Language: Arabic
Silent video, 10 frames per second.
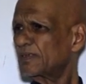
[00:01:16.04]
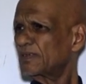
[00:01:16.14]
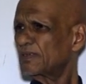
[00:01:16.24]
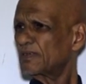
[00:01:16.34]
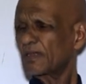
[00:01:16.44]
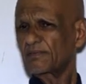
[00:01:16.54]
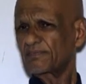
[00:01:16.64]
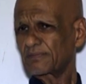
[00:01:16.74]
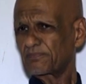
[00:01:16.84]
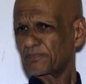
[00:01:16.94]
آه،
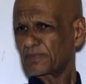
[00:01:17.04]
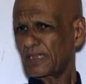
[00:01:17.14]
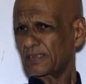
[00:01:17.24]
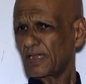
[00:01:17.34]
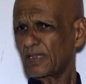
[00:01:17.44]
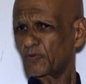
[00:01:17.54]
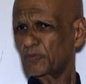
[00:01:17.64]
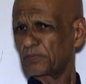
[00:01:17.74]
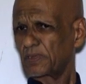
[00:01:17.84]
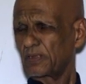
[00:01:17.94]
ذات مهم كان
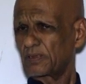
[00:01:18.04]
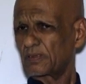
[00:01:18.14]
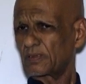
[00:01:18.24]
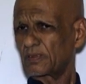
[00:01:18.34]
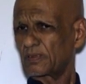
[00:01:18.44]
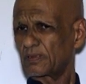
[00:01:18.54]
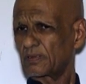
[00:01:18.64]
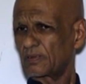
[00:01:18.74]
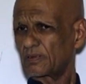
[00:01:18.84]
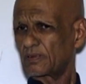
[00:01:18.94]
تقدم
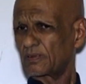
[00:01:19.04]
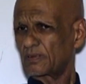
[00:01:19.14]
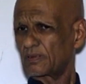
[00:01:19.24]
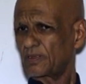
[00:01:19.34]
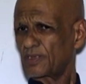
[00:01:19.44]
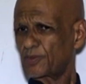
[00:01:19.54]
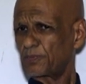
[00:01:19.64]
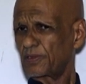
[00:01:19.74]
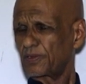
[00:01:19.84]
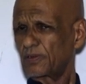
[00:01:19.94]
آه،
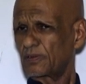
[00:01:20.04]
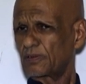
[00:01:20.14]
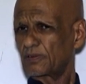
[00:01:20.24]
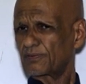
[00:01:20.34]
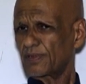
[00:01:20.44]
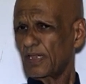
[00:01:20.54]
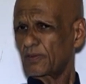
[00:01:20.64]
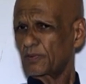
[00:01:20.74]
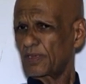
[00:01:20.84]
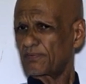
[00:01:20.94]
نسبي في
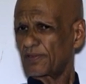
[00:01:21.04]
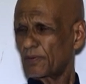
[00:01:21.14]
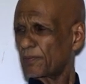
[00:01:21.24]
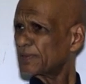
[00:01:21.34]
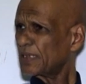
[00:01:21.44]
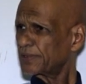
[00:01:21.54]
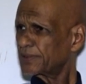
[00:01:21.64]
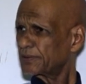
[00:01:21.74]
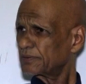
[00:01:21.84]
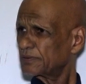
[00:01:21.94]
قانون 2018
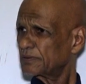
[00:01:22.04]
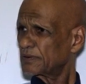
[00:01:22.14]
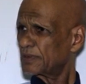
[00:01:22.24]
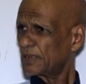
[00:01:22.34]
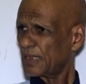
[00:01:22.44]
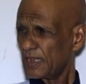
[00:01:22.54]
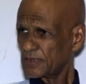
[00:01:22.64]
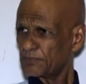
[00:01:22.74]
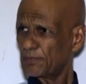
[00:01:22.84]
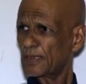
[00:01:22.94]

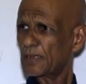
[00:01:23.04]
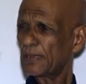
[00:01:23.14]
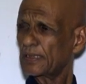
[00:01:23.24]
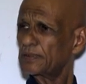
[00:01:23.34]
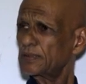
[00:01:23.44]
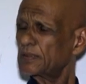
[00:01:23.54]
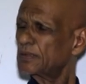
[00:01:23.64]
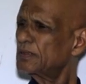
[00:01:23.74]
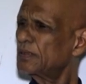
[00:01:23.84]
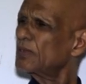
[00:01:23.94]
الخاص بالبنك المركزي
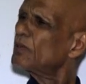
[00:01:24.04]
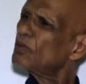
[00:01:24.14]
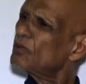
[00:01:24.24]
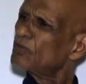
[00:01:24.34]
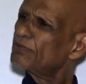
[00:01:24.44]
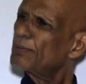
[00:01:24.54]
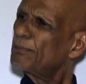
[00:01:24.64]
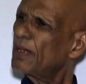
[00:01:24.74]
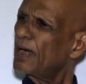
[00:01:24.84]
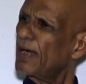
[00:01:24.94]

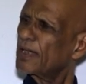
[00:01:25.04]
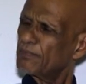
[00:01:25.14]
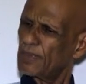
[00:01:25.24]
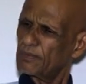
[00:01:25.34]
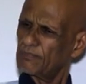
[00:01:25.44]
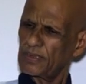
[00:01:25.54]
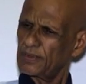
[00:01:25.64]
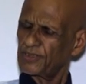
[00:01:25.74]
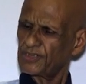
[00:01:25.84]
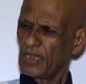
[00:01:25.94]
وهم عقب ذاك
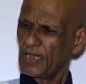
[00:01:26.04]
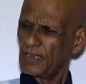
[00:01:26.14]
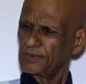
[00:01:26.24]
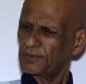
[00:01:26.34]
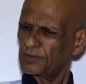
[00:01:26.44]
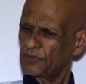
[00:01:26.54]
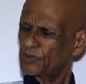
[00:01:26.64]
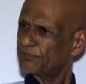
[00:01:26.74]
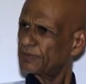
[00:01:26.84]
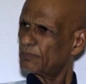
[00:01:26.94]
اللي اجراءات
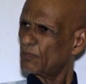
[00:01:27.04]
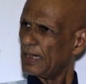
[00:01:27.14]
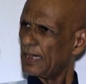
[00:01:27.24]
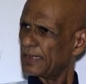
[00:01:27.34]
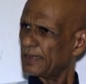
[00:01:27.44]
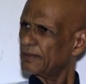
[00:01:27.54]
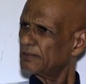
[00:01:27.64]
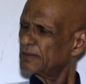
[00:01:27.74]
شفتها مؤخرا